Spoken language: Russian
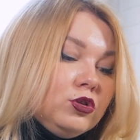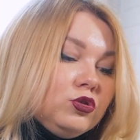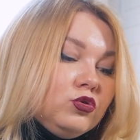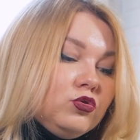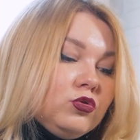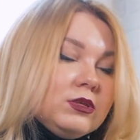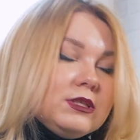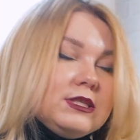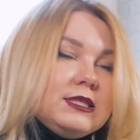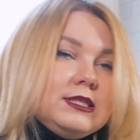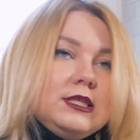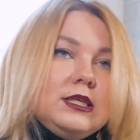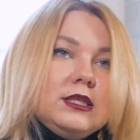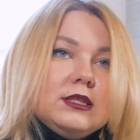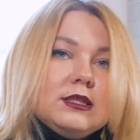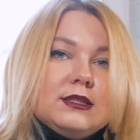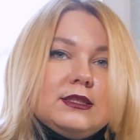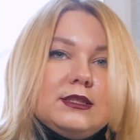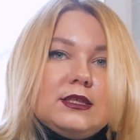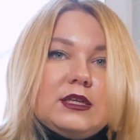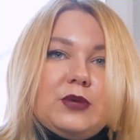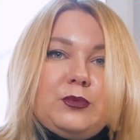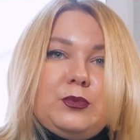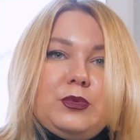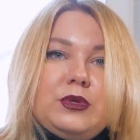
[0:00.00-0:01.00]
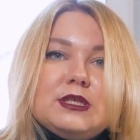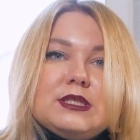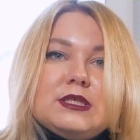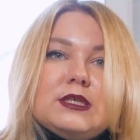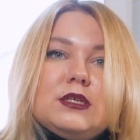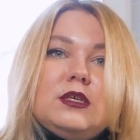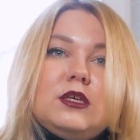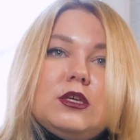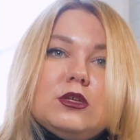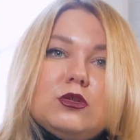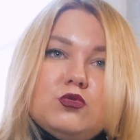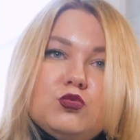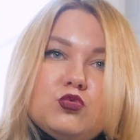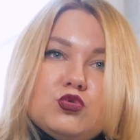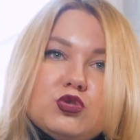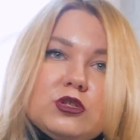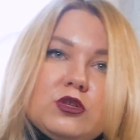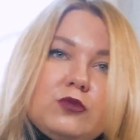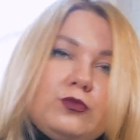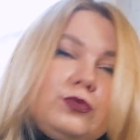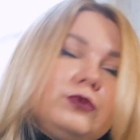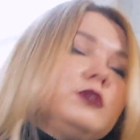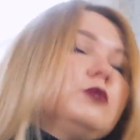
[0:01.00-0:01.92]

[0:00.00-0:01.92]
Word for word: Но сильно торопиться не нужно,